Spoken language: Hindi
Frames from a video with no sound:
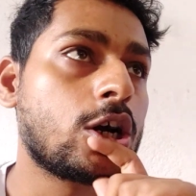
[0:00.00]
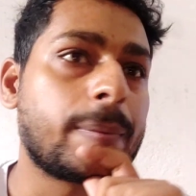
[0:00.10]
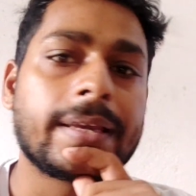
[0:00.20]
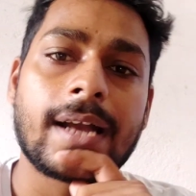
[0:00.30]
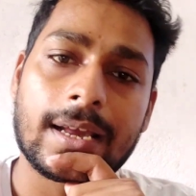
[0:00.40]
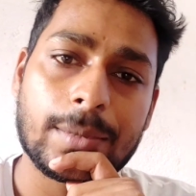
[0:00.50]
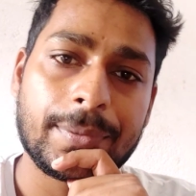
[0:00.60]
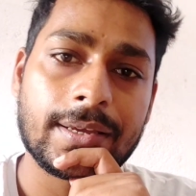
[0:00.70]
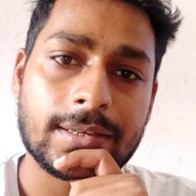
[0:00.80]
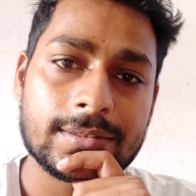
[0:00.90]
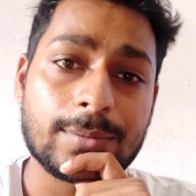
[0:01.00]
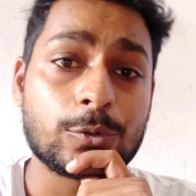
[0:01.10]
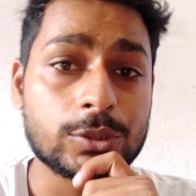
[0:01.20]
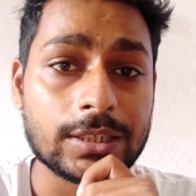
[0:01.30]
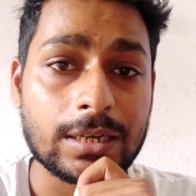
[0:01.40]
और भाई खाना पीना का इंतजाम
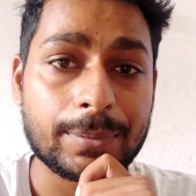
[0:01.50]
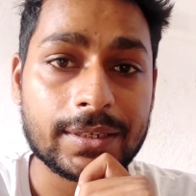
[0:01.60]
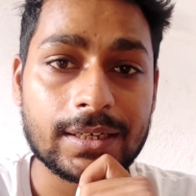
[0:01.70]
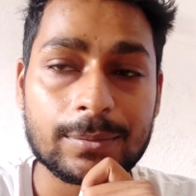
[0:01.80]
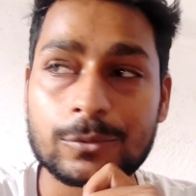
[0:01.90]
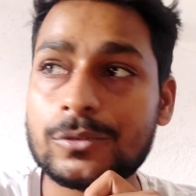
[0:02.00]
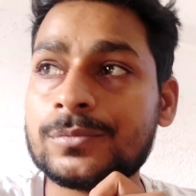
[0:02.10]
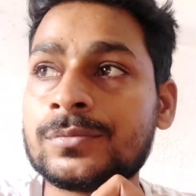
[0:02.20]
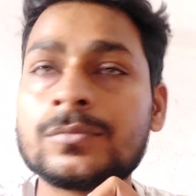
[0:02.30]
खुद करना पड़ेगा आपको